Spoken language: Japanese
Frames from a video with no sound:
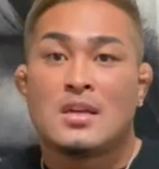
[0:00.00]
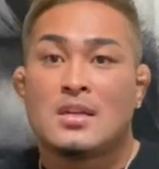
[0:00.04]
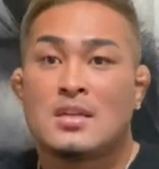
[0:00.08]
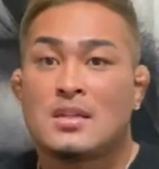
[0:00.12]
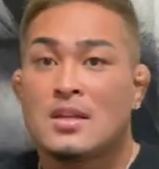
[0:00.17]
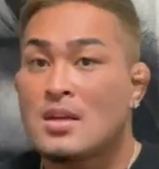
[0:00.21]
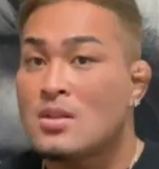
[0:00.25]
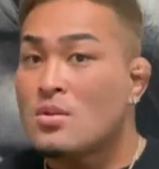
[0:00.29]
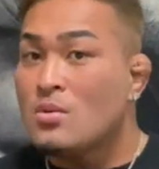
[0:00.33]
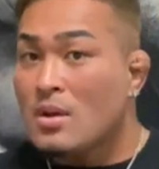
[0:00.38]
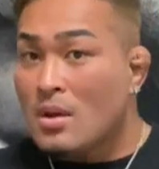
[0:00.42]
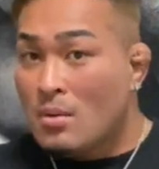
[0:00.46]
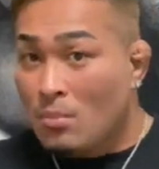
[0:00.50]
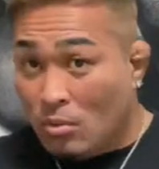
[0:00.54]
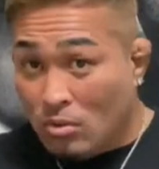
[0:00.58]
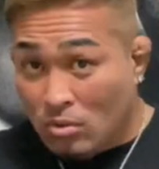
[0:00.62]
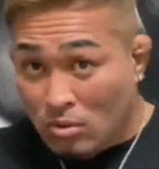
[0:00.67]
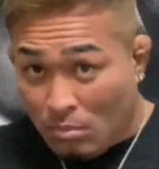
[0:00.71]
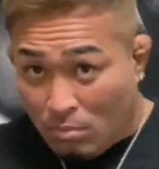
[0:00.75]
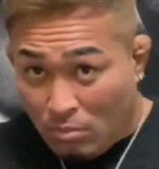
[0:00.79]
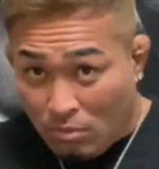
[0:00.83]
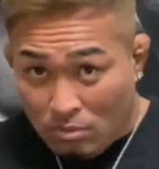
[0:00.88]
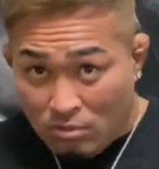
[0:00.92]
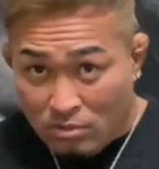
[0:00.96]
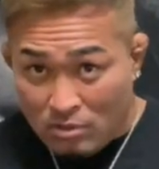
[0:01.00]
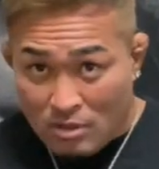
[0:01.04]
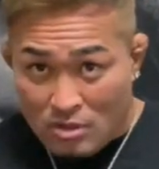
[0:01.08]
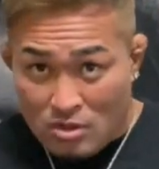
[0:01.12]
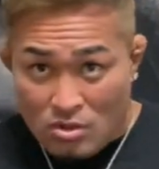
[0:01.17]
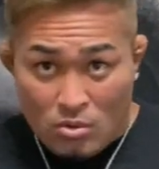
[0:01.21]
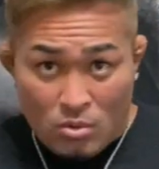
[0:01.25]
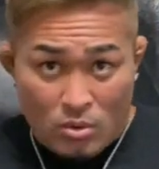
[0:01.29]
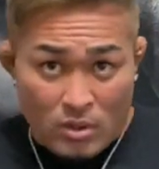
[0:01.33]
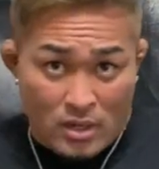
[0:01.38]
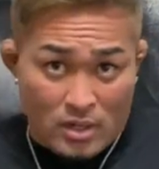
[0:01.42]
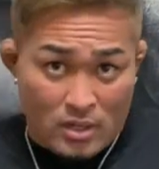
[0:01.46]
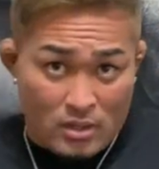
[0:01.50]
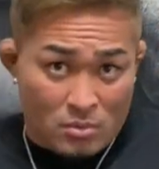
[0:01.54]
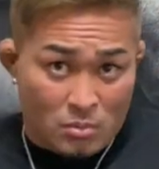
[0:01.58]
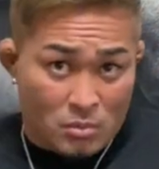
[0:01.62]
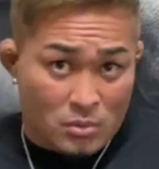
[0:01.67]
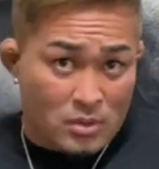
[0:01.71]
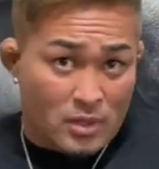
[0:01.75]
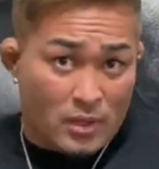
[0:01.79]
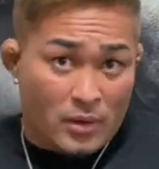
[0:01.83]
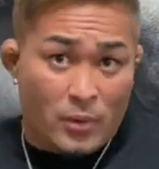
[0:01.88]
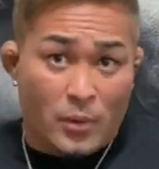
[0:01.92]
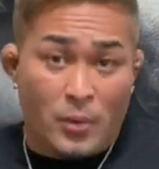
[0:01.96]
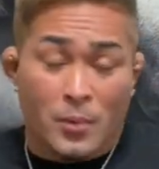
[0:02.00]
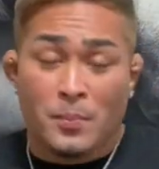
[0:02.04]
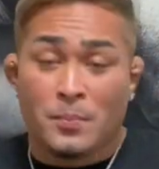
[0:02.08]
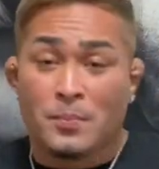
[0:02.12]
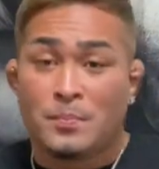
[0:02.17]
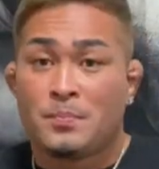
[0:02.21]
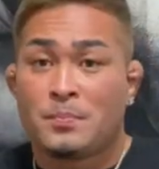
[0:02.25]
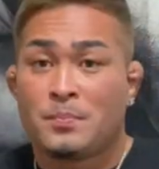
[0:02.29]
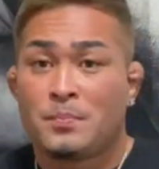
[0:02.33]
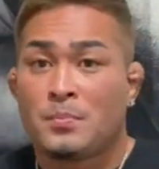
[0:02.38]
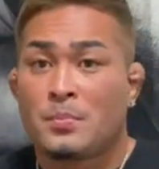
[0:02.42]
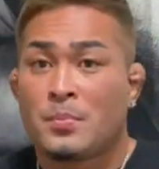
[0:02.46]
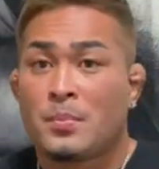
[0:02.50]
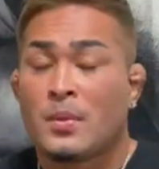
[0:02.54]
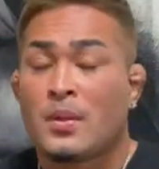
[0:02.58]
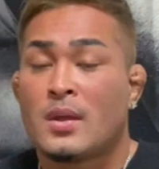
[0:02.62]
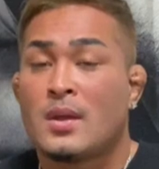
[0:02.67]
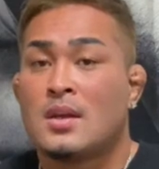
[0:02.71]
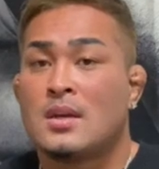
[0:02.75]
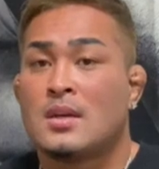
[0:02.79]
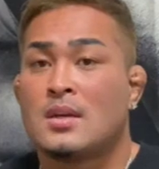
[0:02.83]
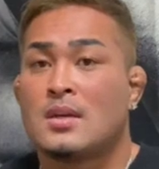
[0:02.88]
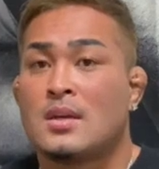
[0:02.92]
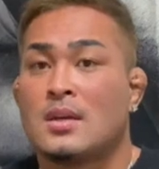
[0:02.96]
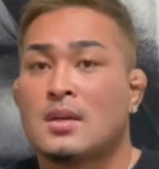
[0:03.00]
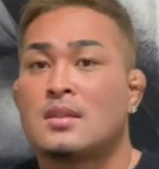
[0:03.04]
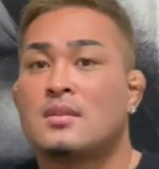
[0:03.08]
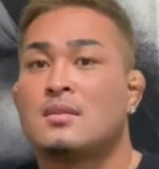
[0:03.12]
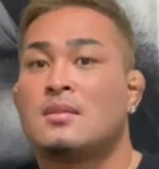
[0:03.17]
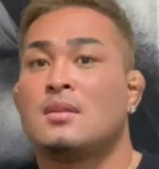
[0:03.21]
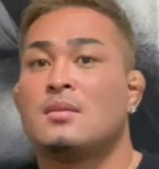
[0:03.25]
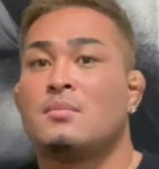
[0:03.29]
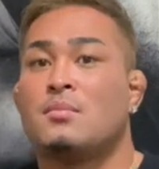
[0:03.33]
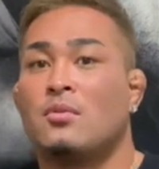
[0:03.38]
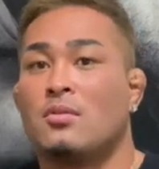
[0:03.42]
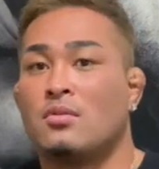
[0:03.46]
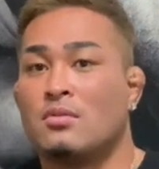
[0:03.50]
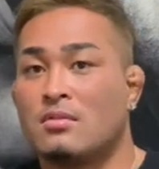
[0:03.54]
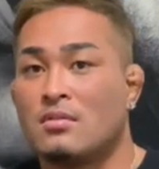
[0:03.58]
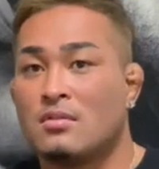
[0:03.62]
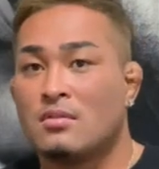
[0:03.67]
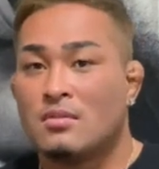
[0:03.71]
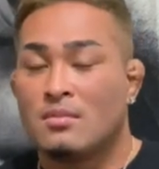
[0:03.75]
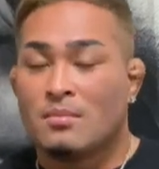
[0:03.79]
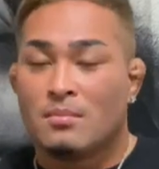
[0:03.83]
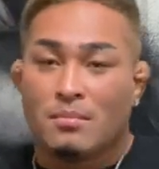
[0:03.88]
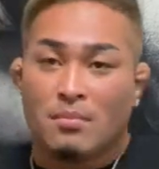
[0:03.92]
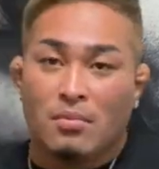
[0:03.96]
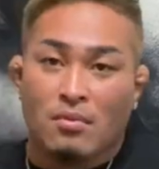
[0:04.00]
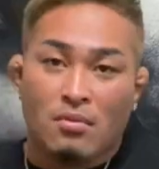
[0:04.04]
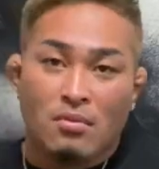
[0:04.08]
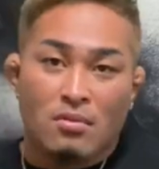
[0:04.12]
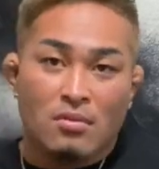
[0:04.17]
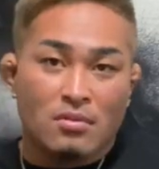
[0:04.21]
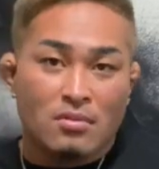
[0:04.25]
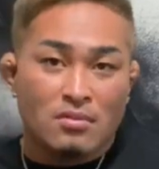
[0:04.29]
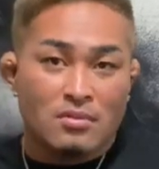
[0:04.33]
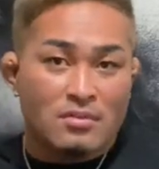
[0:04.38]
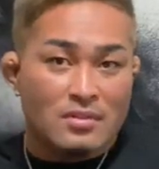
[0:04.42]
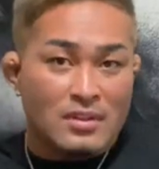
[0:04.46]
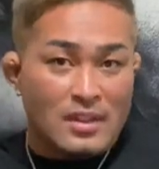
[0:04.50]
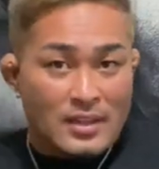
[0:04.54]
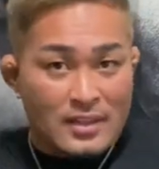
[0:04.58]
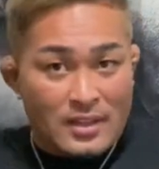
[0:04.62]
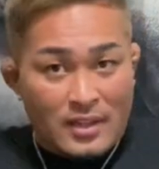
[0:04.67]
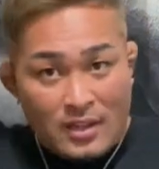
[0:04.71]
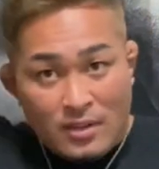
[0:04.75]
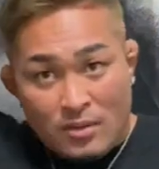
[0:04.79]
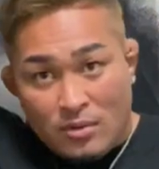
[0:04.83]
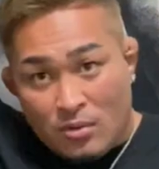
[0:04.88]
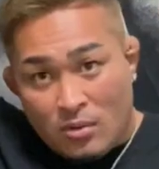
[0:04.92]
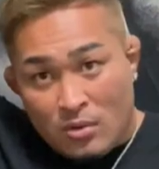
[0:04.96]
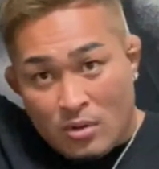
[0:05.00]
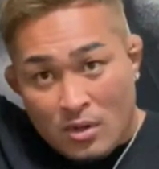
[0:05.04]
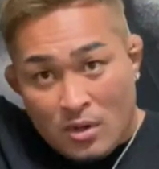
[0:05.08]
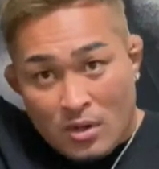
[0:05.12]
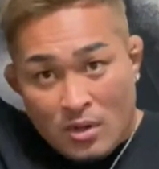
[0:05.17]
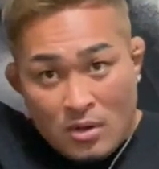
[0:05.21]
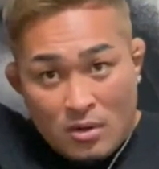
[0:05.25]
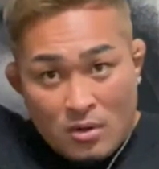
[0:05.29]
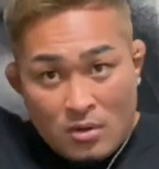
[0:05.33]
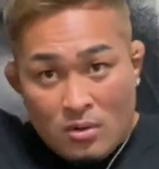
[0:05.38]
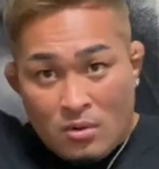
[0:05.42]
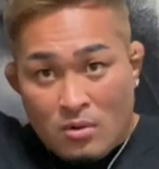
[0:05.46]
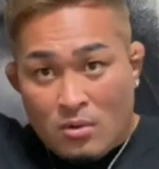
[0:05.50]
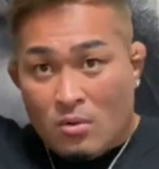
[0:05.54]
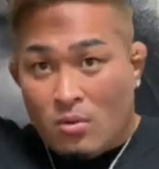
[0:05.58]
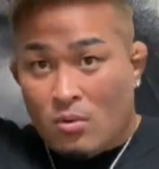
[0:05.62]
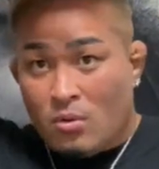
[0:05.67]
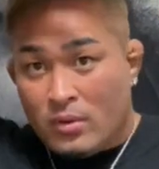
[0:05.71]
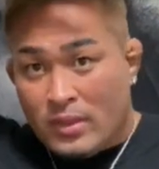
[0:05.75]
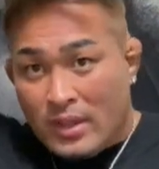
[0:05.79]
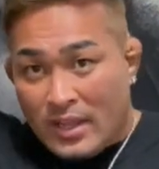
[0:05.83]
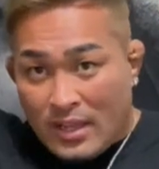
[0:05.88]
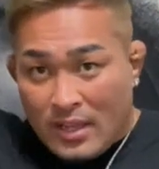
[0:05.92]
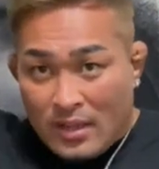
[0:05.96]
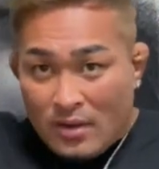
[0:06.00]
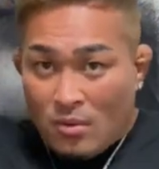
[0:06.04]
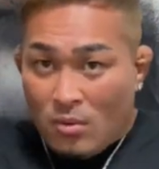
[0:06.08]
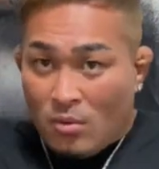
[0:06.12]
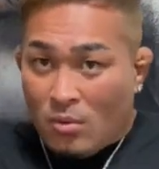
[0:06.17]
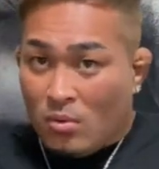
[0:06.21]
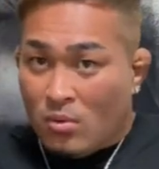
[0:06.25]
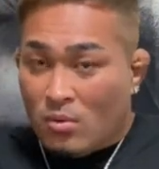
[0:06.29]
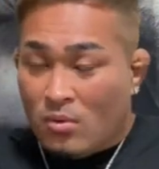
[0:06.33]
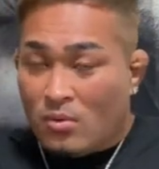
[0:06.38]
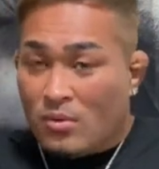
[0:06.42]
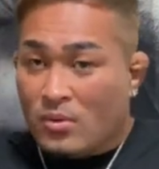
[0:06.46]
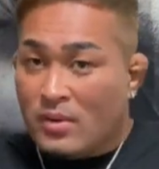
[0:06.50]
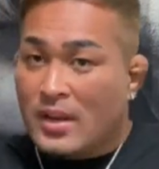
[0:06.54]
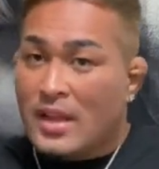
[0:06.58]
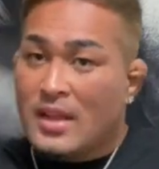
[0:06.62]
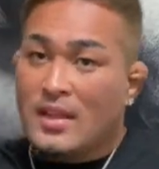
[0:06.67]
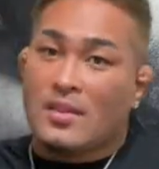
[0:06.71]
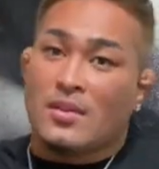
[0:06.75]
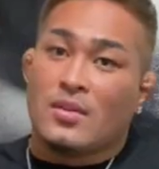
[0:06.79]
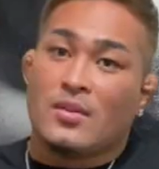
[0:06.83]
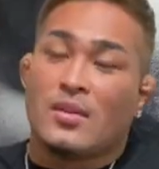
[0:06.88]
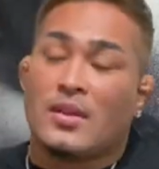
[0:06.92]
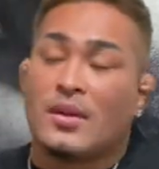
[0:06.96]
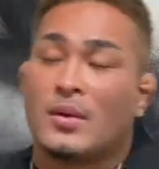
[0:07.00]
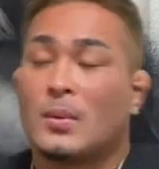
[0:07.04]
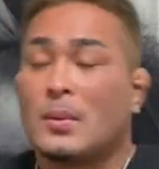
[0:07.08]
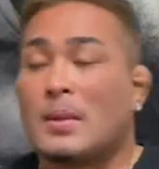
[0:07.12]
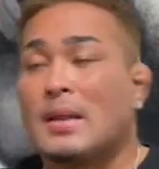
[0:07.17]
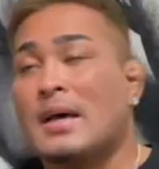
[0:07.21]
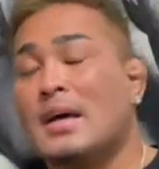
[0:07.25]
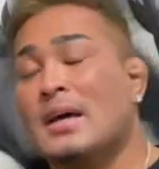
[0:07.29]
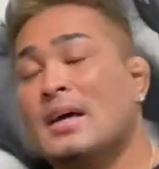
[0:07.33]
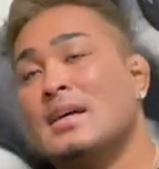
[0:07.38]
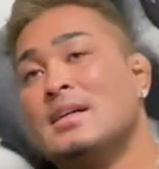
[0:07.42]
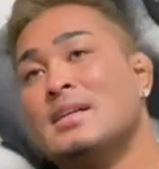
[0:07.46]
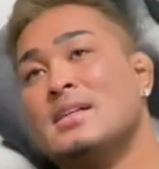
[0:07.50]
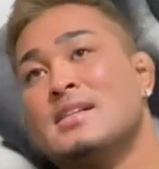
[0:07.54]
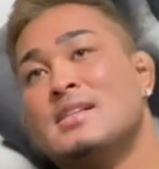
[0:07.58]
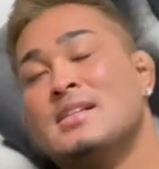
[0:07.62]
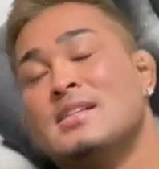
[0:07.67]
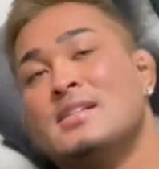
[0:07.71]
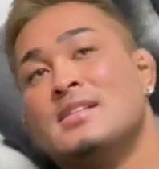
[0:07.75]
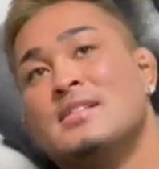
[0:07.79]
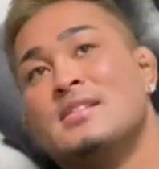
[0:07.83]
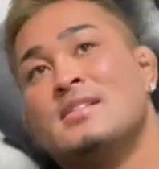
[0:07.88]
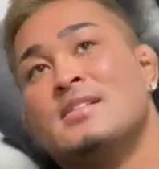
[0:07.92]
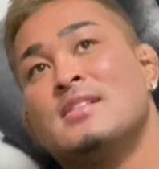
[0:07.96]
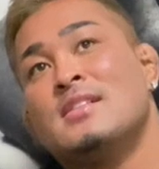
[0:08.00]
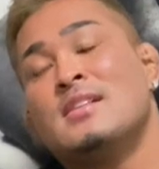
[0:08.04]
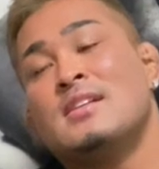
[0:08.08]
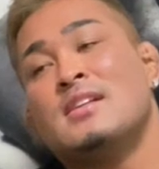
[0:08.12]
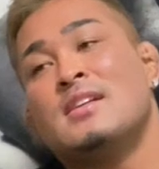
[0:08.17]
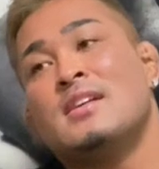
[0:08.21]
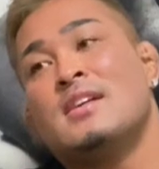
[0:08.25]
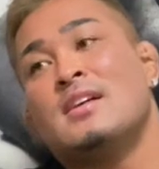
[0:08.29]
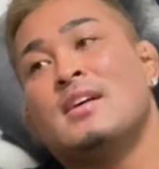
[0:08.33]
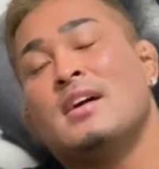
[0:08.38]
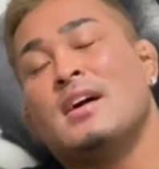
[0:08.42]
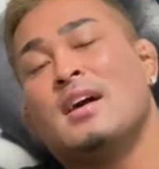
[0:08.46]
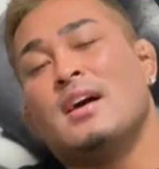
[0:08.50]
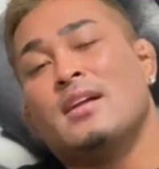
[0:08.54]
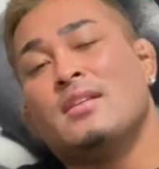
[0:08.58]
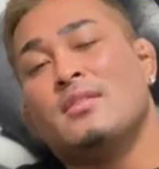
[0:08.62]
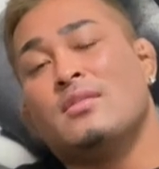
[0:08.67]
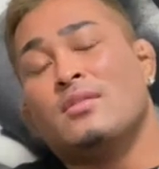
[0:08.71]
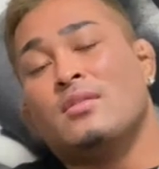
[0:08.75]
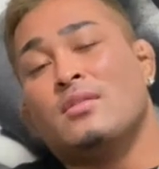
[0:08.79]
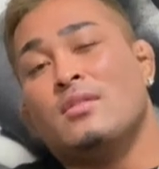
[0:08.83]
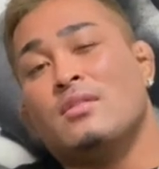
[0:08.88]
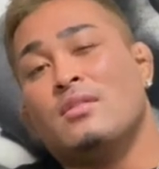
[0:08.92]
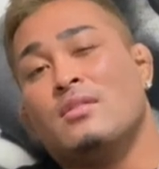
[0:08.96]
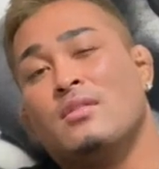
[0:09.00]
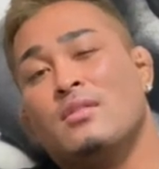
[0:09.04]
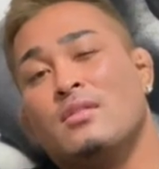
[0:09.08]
最初ねもっと坊主にしようかなと思ったのよがっつり坊主坊主なんだけどここだけの何て言うんだろうなあのー、